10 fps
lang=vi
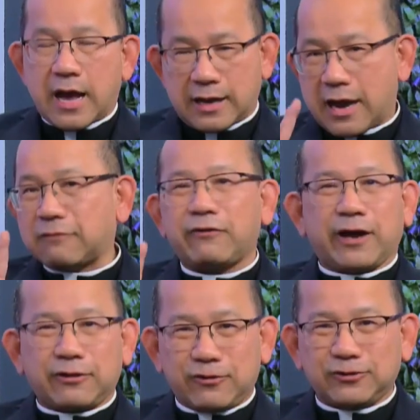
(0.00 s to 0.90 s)
mà thôi 2.000
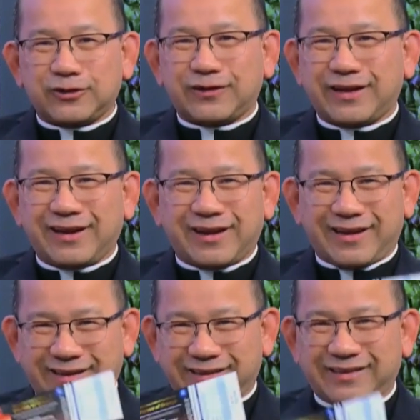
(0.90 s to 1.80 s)
vé thôi cho nên
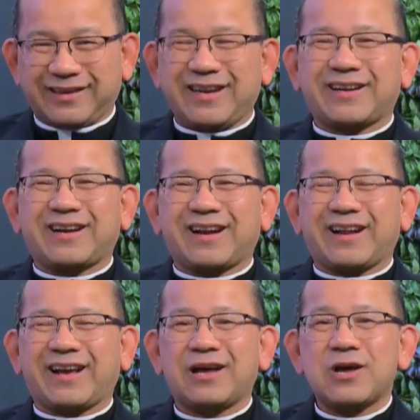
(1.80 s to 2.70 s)
là đi rất là
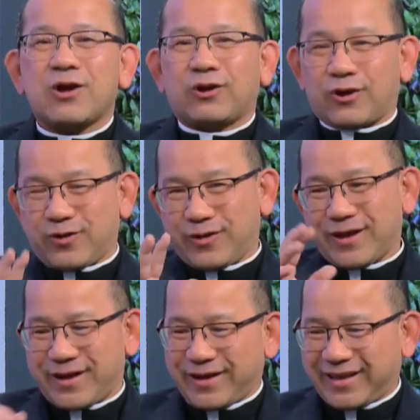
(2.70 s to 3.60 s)
lẹ
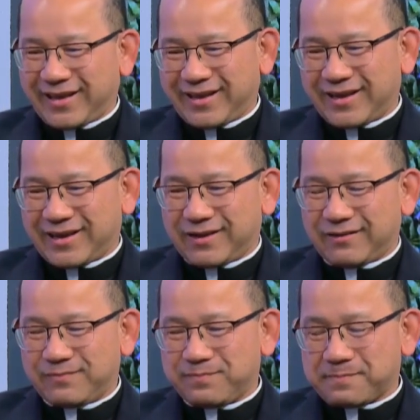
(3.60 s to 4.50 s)
rồi ờ, cái
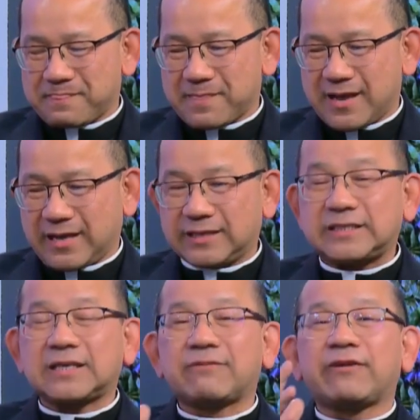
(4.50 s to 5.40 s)
cái
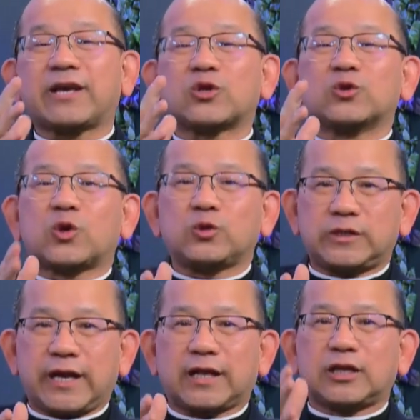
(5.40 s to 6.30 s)
cái vé sổ số
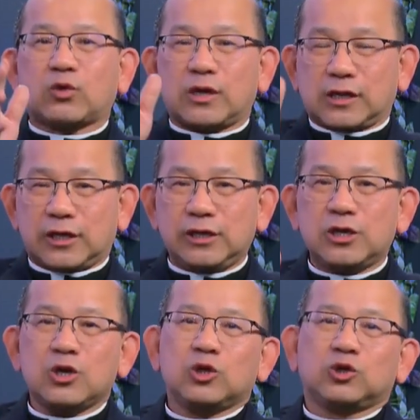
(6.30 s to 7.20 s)
xe thì tuần
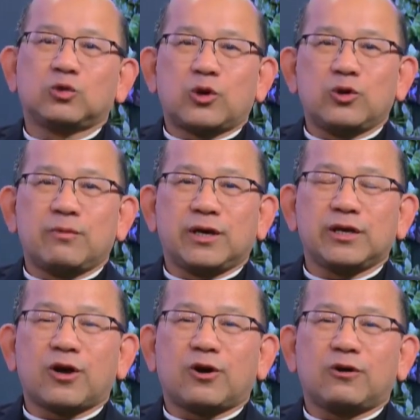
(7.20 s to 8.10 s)
tới chúng tôi
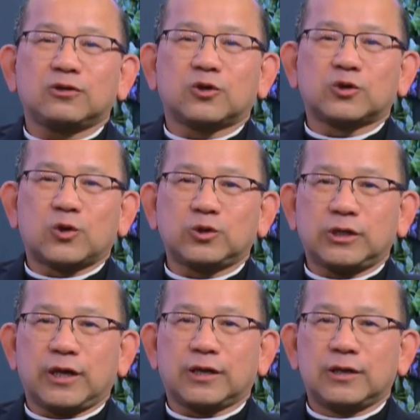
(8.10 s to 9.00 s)
mới có sổ số
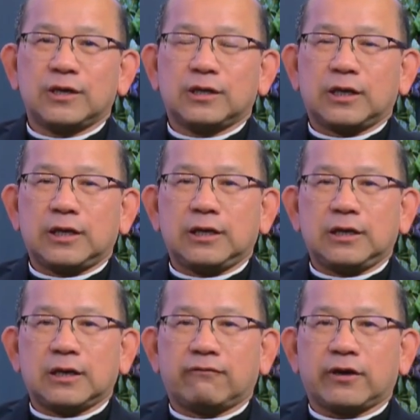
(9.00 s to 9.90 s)
xe
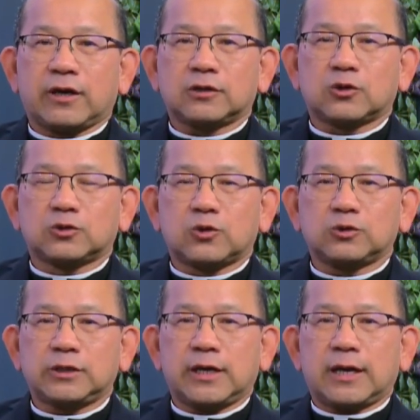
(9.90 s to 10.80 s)
thì ờ, vé sổ
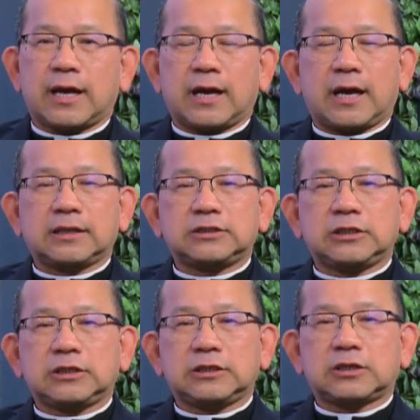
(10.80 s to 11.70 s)
số xe là
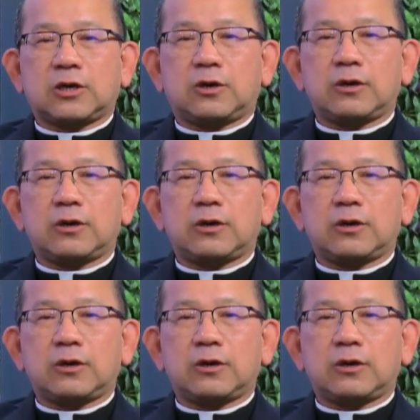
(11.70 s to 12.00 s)
chỉ